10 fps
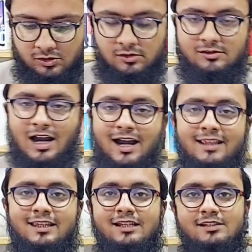कुछ
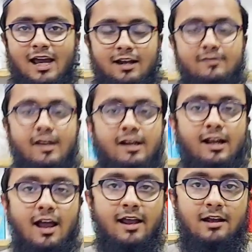साढ़े तीन चार हज़ार
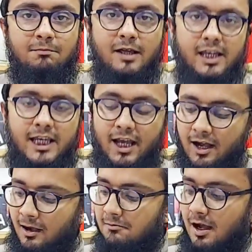का आएगा पर ये
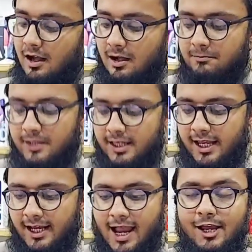हम हम दे
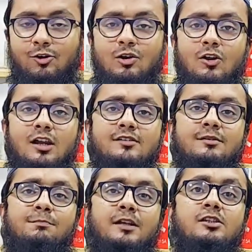देंगे आईकॉल वाला
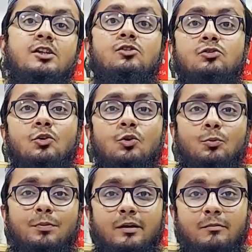सिर्फ पच्चीस सौ
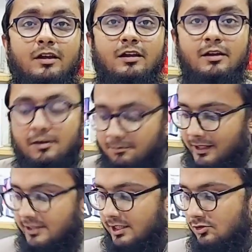रुपये में
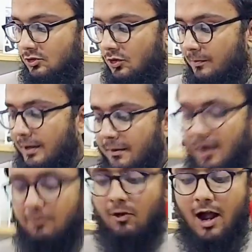पच्चीस सौ रुपये में
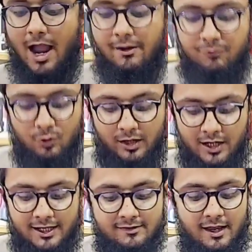आपको आईफोन
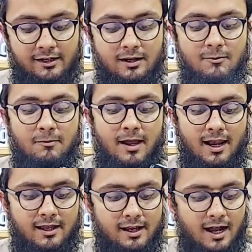का डिज़ाइन का
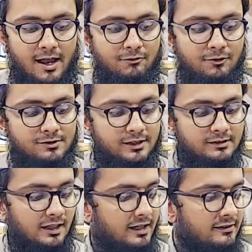मोबाइल आ जाएगा आईफोन
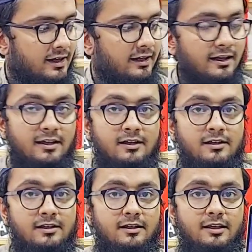सिक्स का डिज़ाइन है
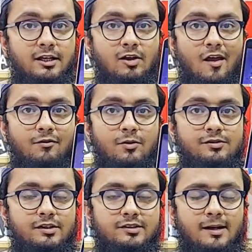ये देख रहा है
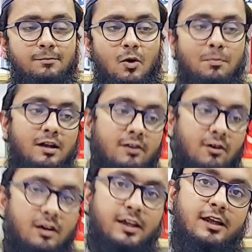आईफोन सिक्स का प्रॉपरली
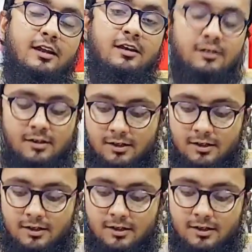वर्किंग है